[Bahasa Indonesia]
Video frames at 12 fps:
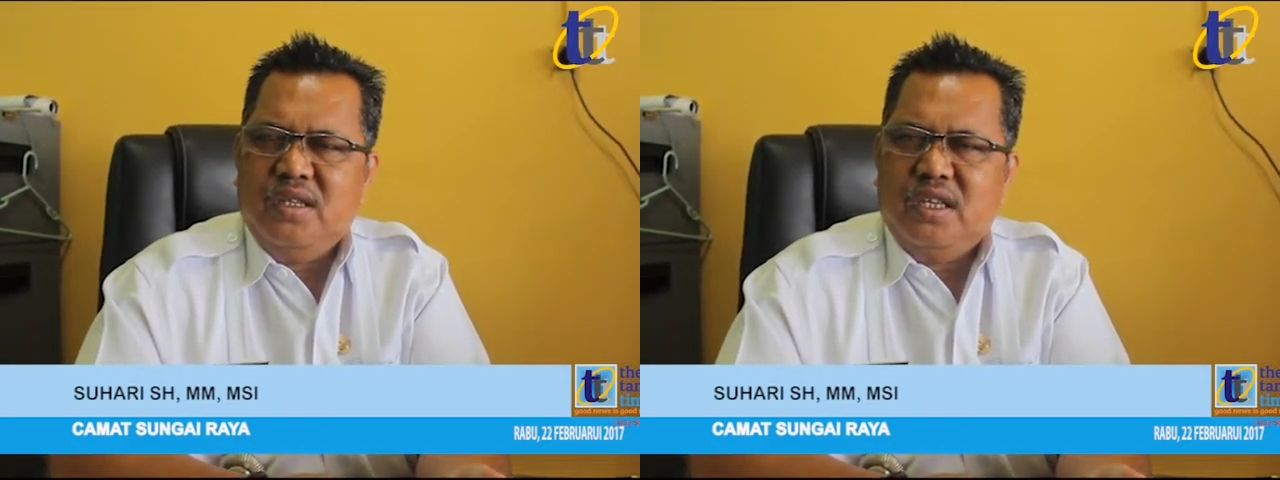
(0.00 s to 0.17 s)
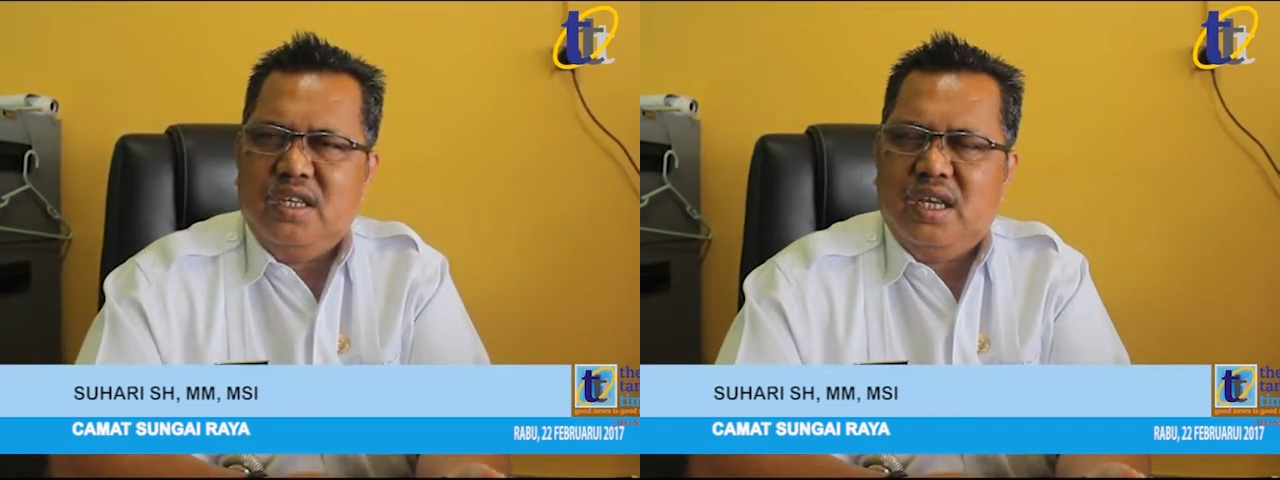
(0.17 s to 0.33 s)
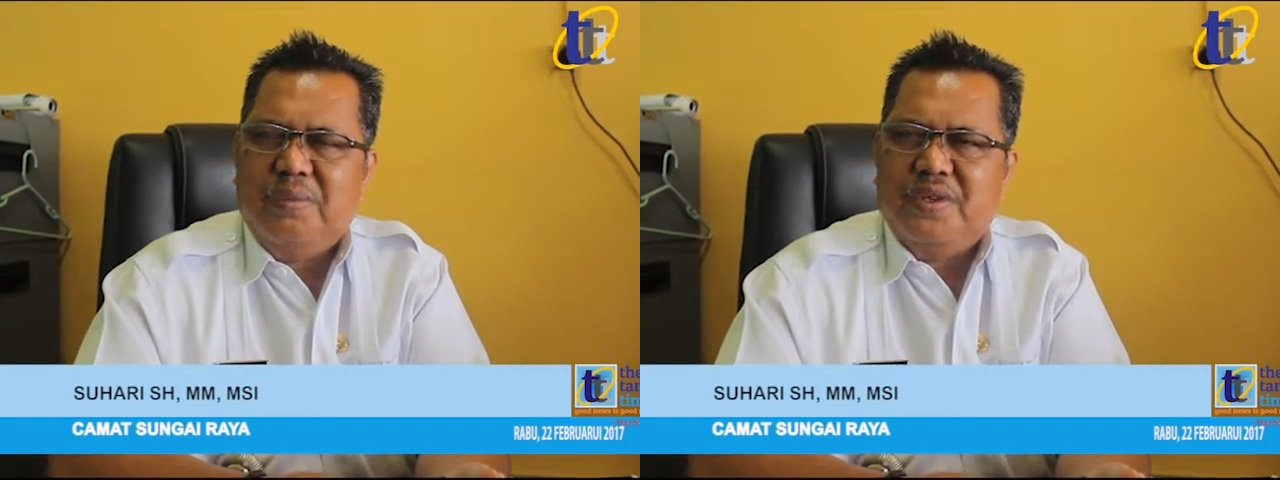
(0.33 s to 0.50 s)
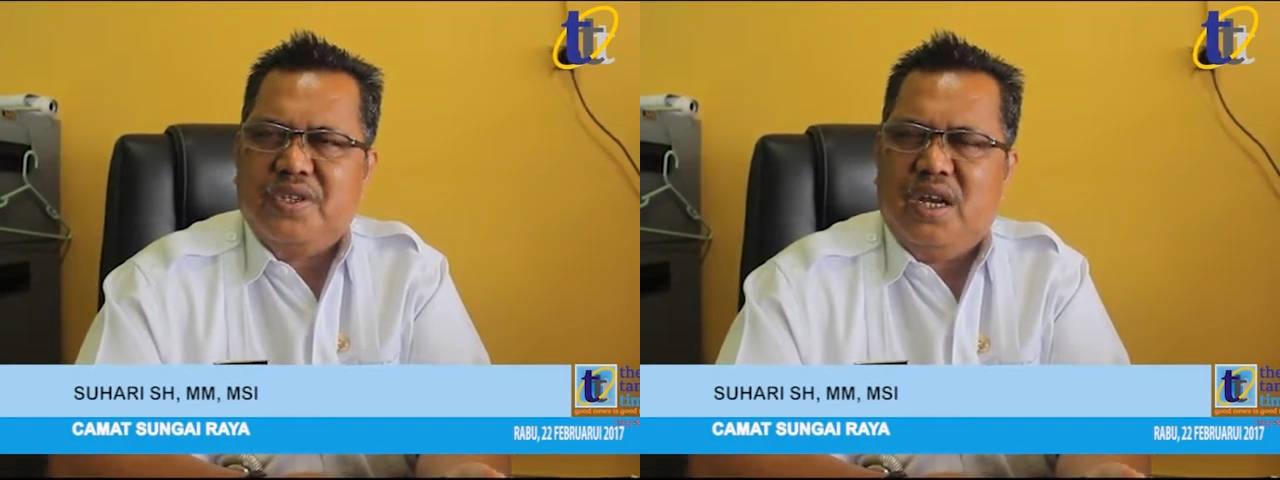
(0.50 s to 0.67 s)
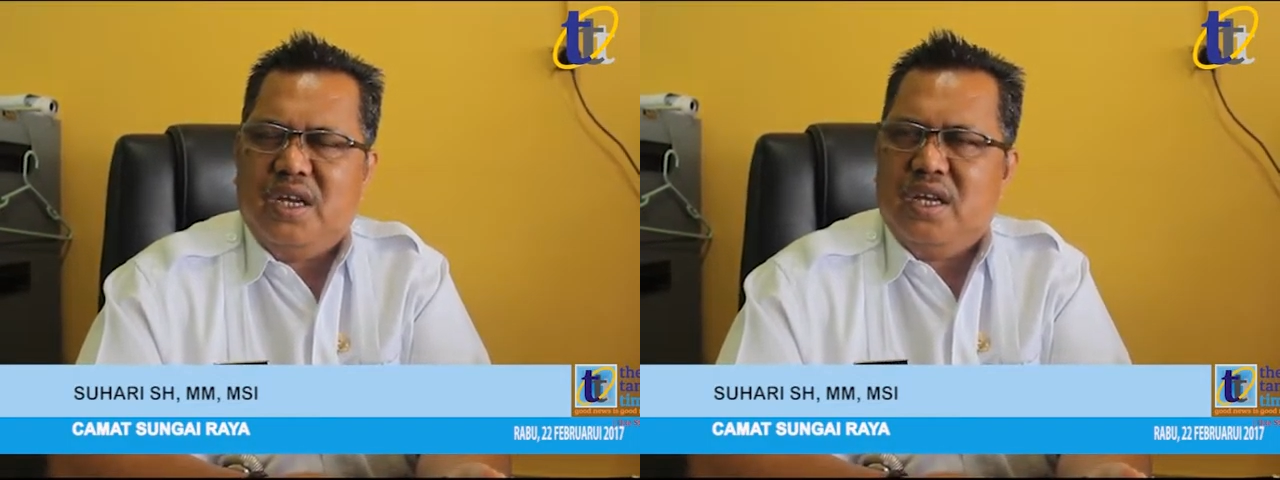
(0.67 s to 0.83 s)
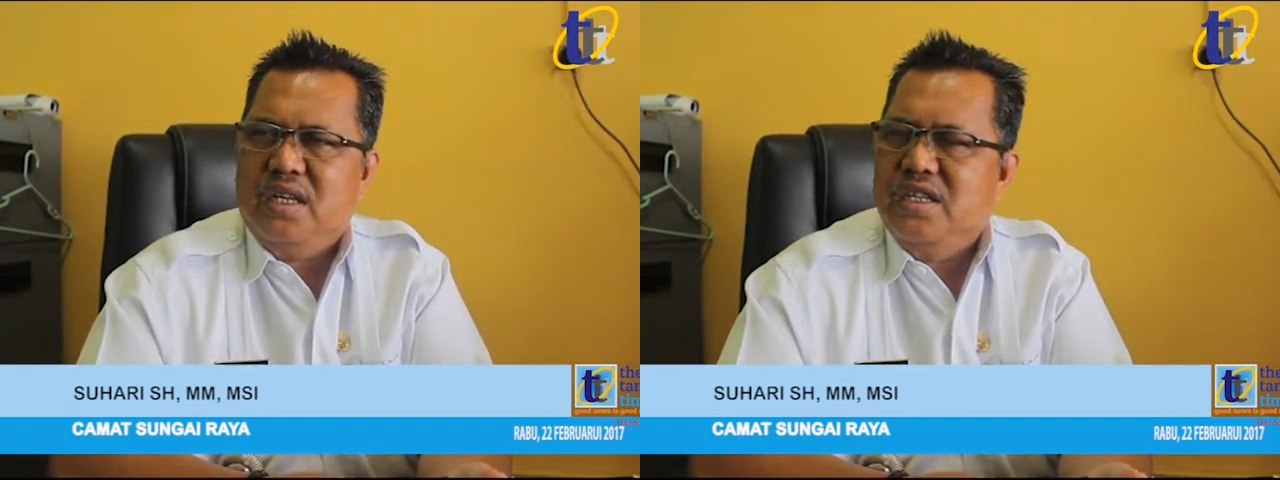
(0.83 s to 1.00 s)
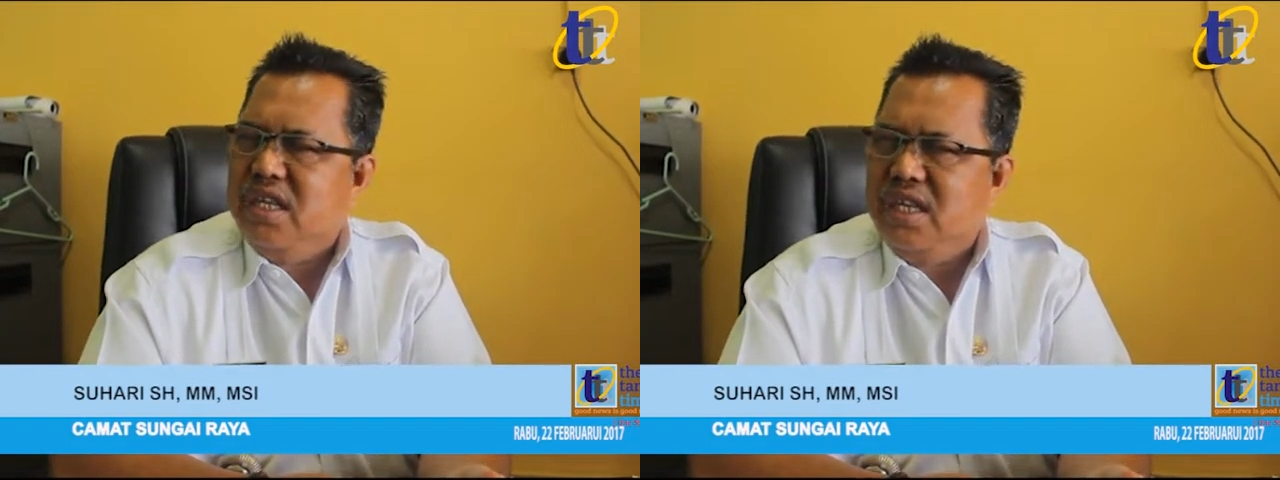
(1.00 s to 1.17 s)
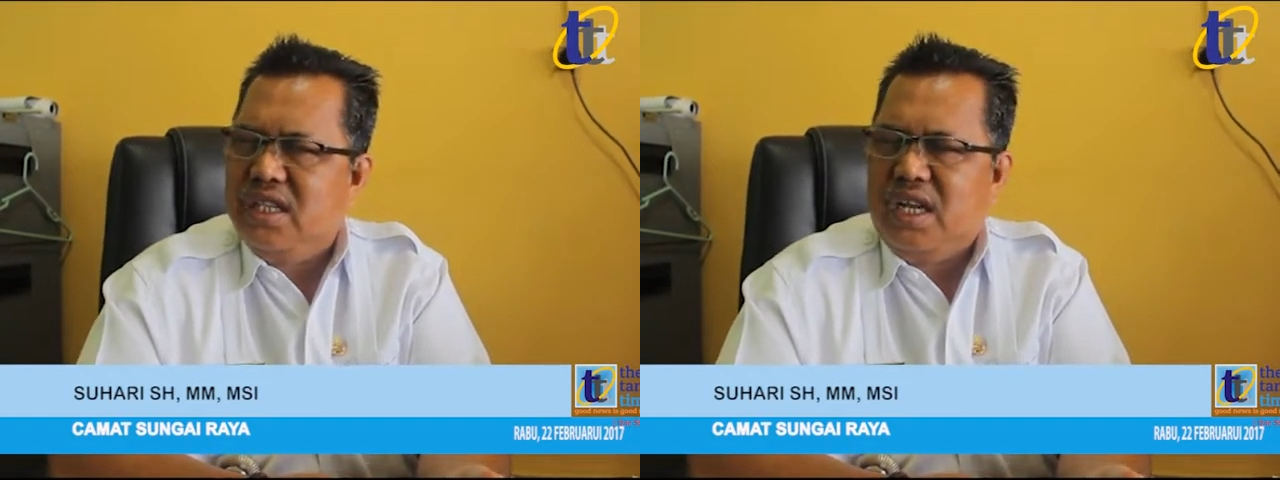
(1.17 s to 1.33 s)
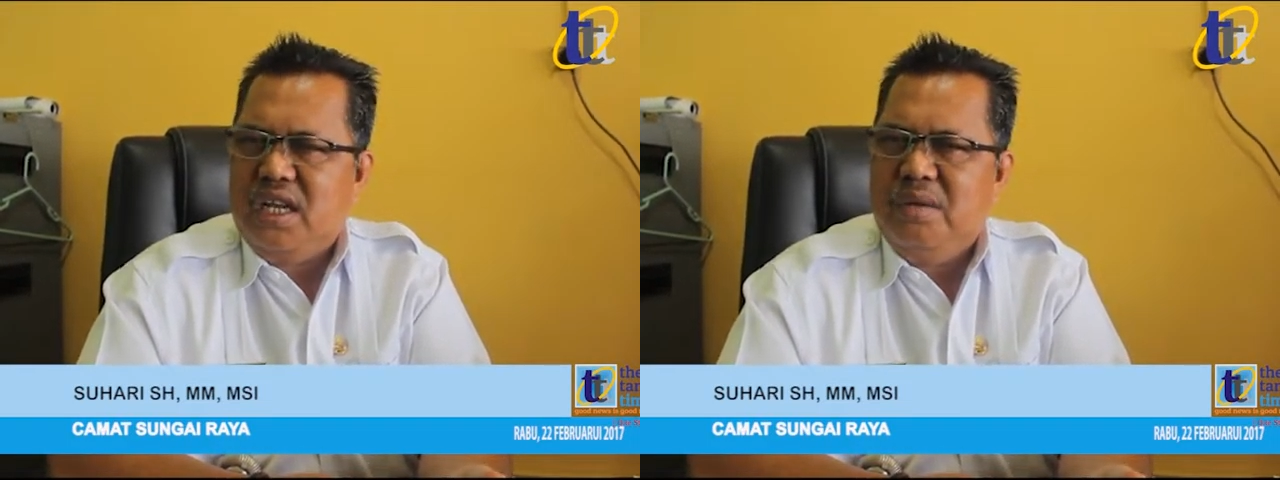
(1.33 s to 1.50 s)
sehingga masyarakat di
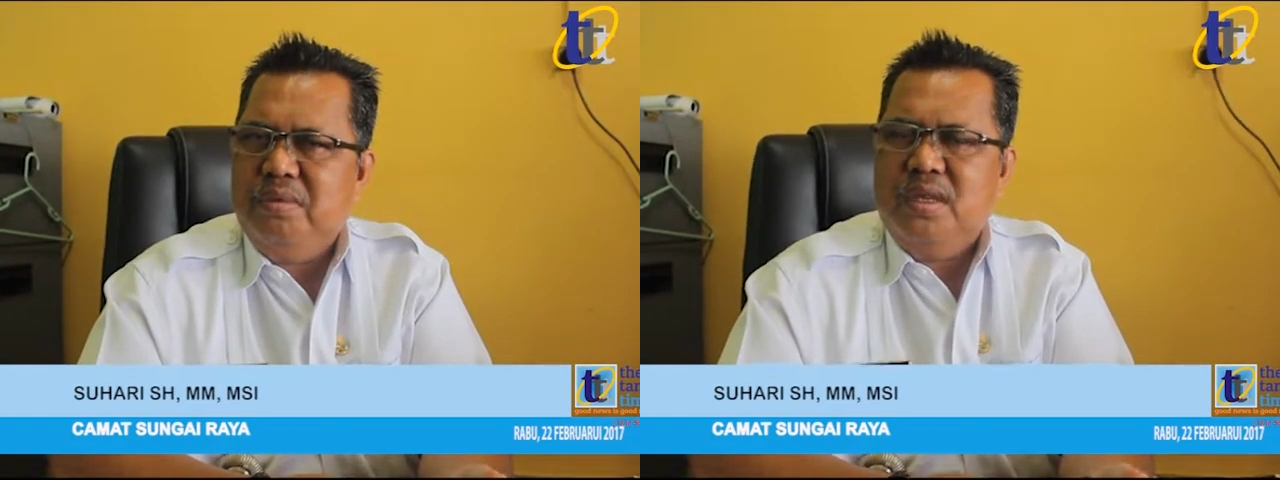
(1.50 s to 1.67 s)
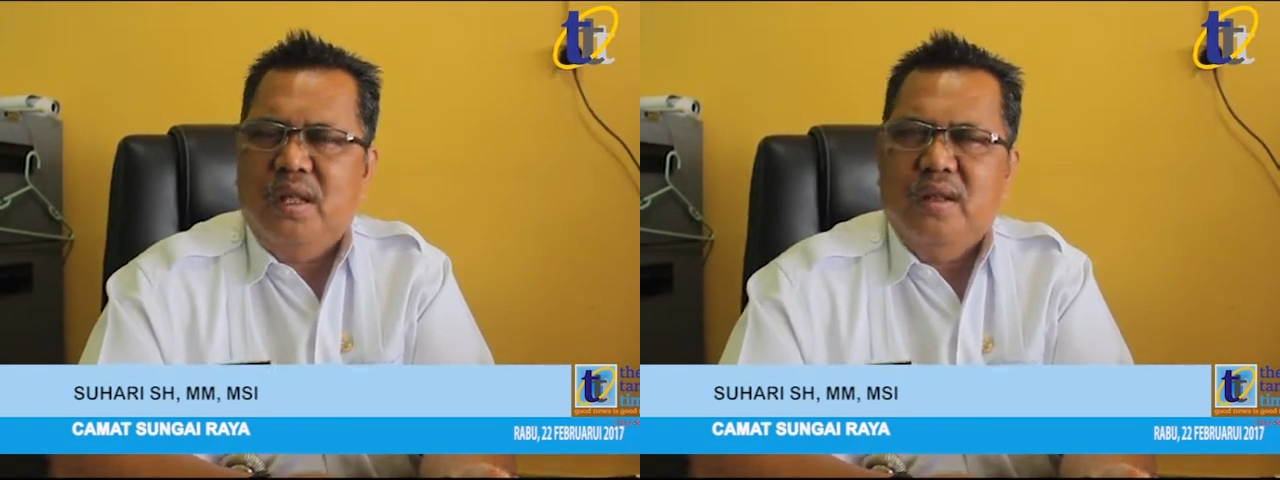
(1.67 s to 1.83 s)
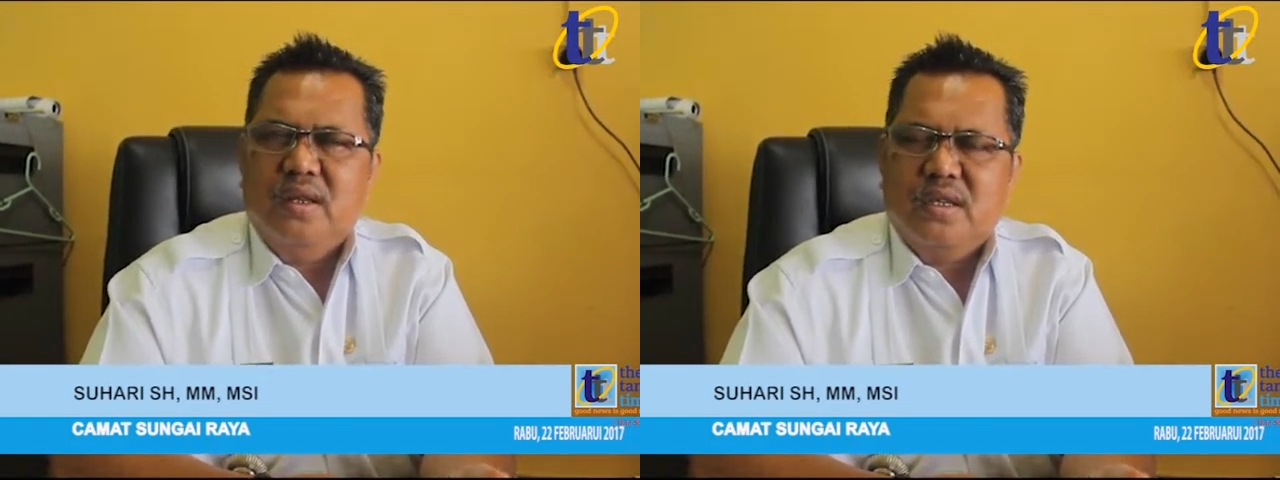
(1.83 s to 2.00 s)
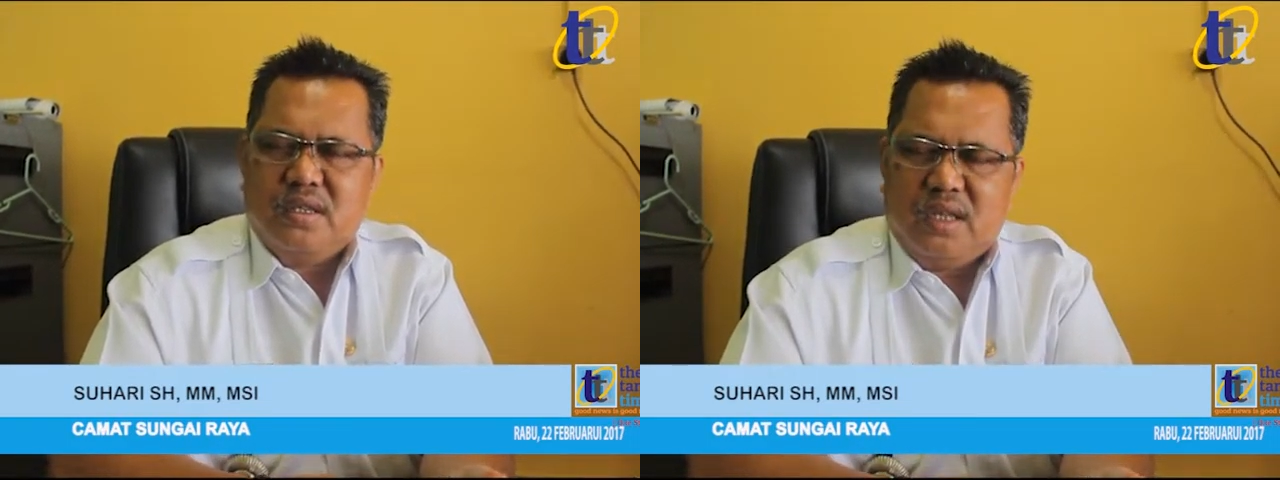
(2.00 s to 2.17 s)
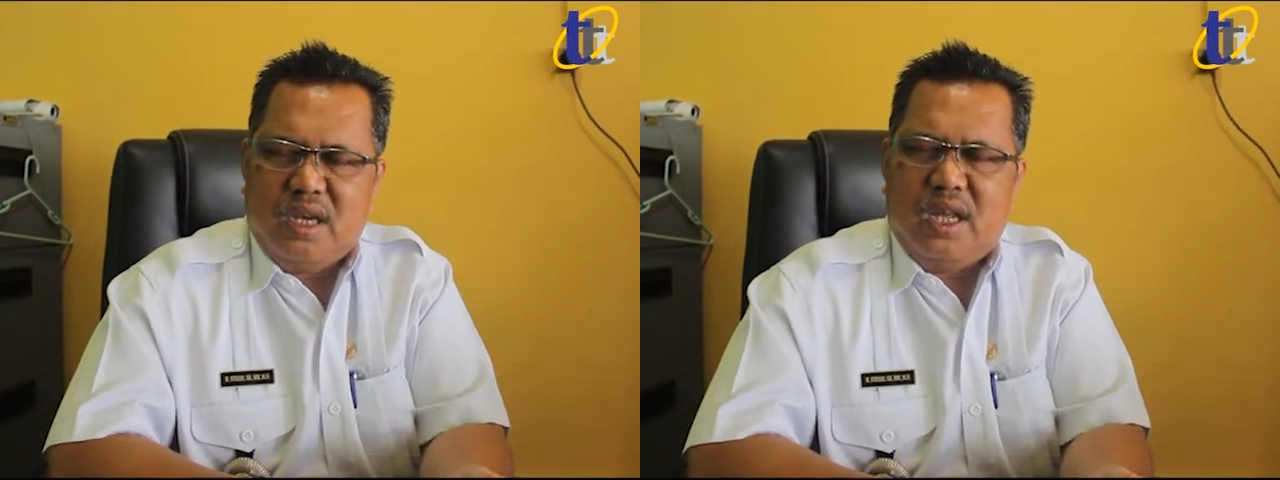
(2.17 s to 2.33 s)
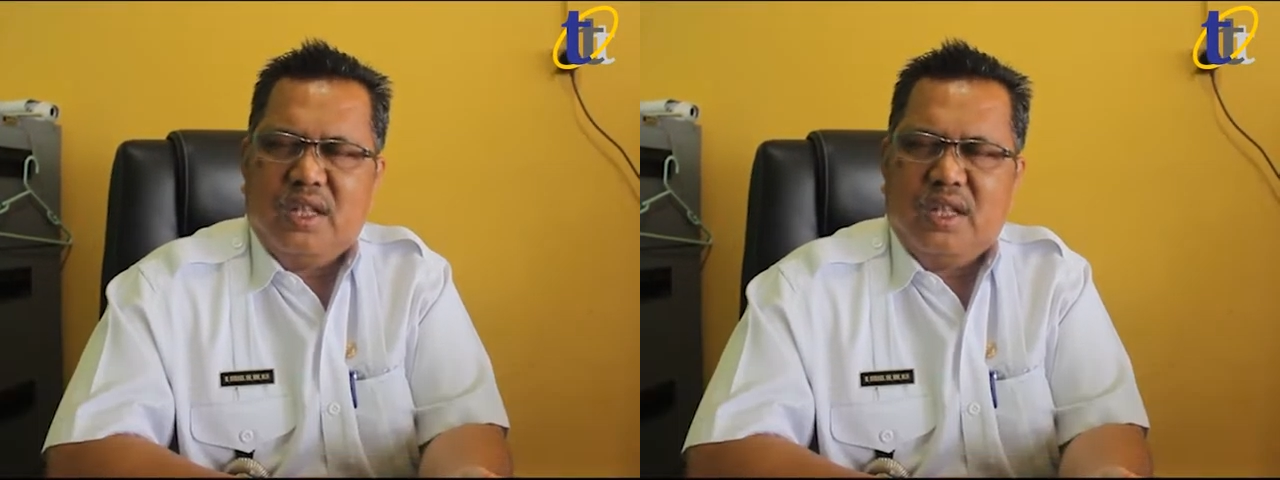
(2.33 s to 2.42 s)
sekitarnya sangat